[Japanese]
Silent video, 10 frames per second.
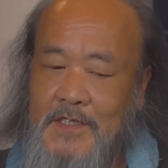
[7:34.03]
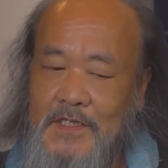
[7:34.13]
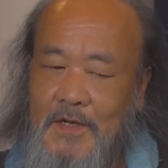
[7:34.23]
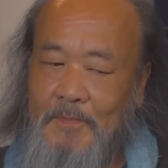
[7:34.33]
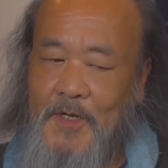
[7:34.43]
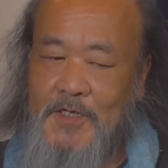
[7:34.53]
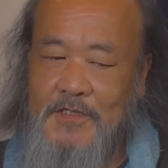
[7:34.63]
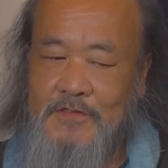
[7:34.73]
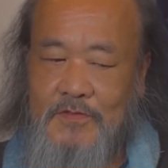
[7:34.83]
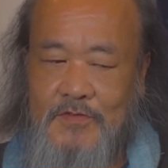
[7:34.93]
やっぱ
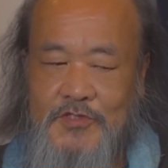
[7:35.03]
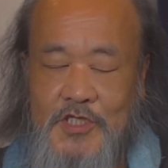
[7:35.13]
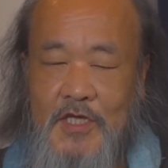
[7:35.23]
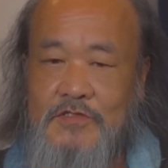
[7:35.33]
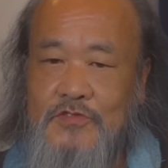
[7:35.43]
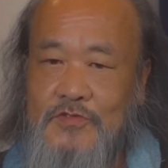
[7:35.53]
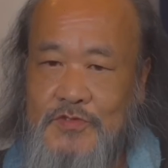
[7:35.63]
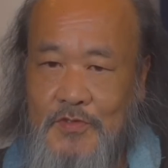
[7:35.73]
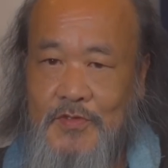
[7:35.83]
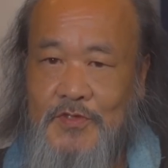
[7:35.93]
りその次元上
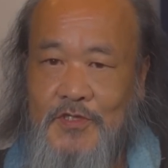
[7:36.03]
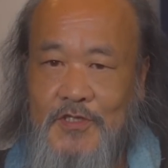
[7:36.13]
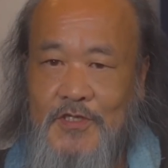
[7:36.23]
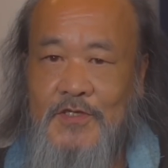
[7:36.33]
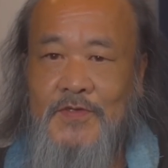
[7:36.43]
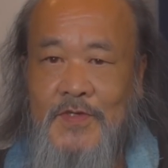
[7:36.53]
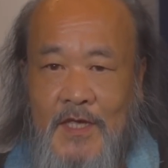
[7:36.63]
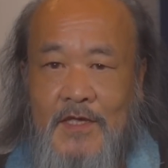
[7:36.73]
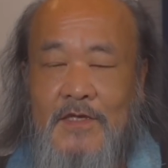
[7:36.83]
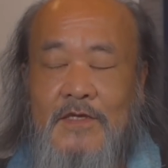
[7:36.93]
昇っていう
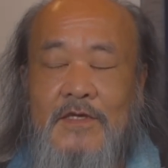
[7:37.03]
ね、